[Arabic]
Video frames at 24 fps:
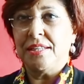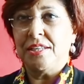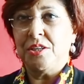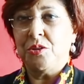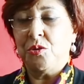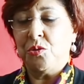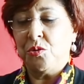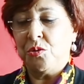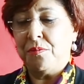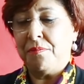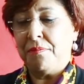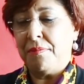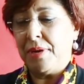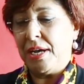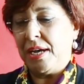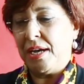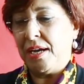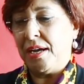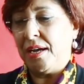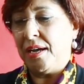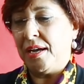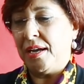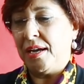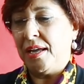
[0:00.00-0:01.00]
اللي
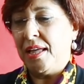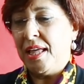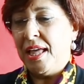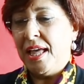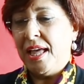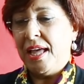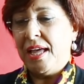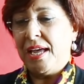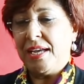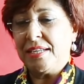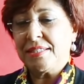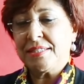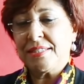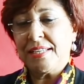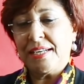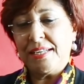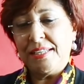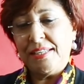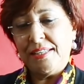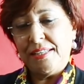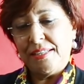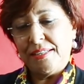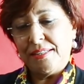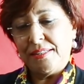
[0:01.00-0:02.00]
هما
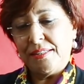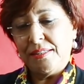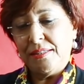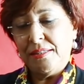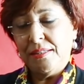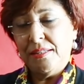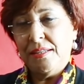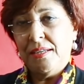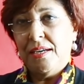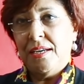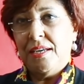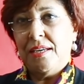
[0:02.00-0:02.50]
عصريين